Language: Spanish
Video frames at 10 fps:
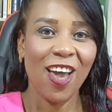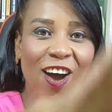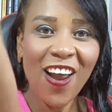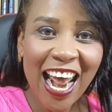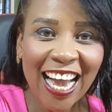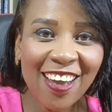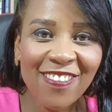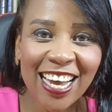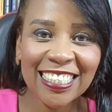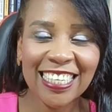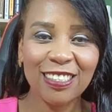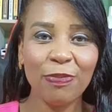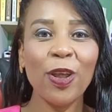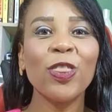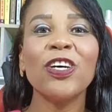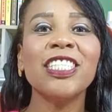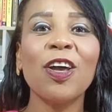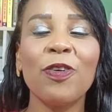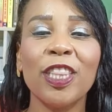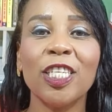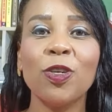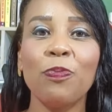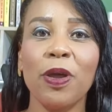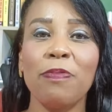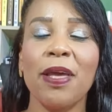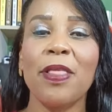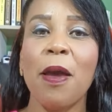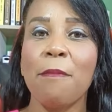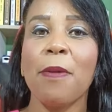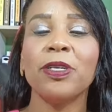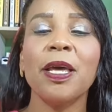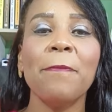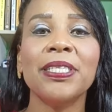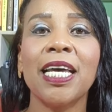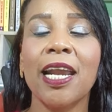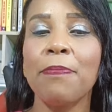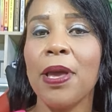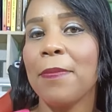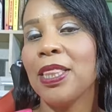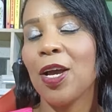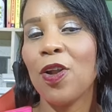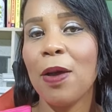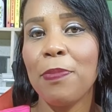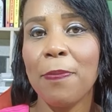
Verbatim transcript: Hola, ¿qué más? Espero todos se encuentren súper bien. Vamos a empezar rápidamente con la